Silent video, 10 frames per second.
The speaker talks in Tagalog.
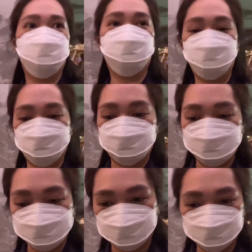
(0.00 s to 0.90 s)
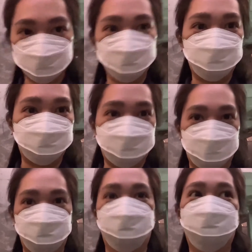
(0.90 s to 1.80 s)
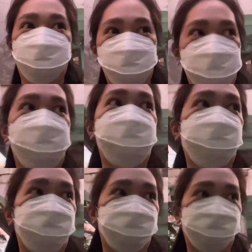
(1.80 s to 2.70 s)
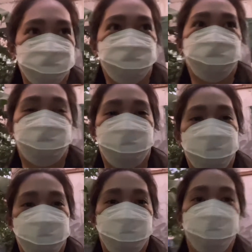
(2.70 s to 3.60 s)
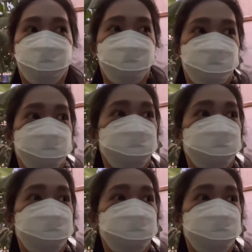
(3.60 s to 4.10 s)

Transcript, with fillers: Magdi-distribute muna tayo ng foods. Okay.